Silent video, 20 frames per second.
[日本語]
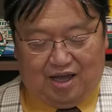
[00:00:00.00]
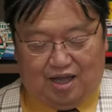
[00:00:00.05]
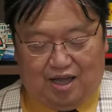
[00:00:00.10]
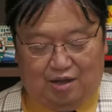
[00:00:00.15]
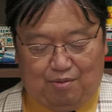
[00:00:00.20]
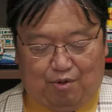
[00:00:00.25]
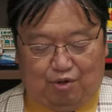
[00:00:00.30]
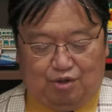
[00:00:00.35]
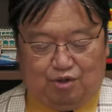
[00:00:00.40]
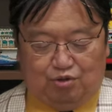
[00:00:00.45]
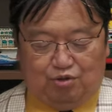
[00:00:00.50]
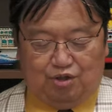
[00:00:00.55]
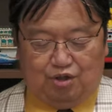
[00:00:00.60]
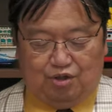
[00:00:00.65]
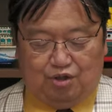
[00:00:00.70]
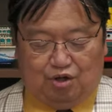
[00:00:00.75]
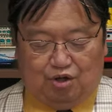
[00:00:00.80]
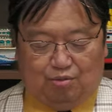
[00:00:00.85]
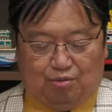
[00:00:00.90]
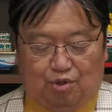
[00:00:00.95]
でも主
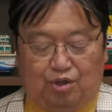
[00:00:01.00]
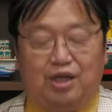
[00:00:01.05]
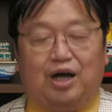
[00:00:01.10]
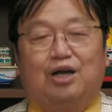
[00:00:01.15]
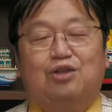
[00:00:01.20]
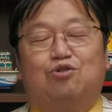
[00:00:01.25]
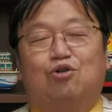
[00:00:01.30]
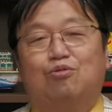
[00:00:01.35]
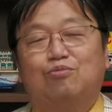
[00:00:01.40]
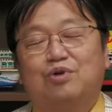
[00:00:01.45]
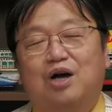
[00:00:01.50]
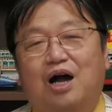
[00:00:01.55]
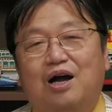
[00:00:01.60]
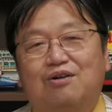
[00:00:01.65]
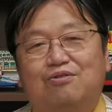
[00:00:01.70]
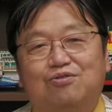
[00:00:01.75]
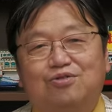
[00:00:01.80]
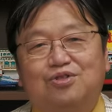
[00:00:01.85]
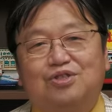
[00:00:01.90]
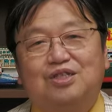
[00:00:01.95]
人公もなんか
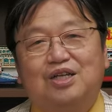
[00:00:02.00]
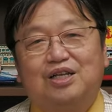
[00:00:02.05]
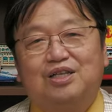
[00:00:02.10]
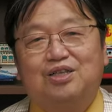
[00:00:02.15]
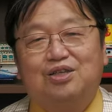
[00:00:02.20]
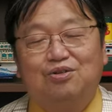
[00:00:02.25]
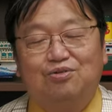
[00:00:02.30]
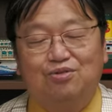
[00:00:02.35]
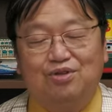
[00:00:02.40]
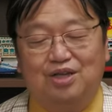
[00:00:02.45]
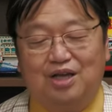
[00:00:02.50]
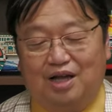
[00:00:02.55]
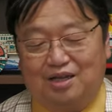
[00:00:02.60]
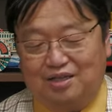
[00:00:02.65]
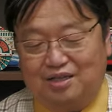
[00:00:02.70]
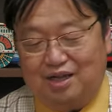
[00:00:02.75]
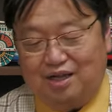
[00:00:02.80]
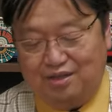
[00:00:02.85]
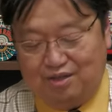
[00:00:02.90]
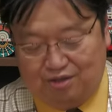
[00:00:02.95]
トム・ハンクスでっていうふうにやっ
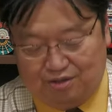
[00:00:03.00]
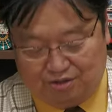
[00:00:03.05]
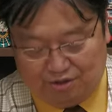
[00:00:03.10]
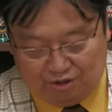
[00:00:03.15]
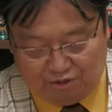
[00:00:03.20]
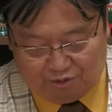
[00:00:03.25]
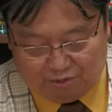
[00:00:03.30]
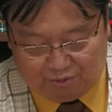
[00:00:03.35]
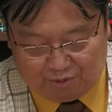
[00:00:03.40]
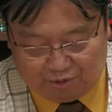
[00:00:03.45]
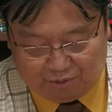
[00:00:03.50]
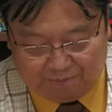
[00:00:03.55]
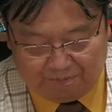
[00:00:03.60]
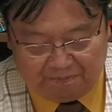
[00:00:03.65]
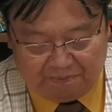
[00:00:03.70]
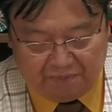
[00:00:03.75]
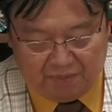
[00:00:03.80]
たんですけども、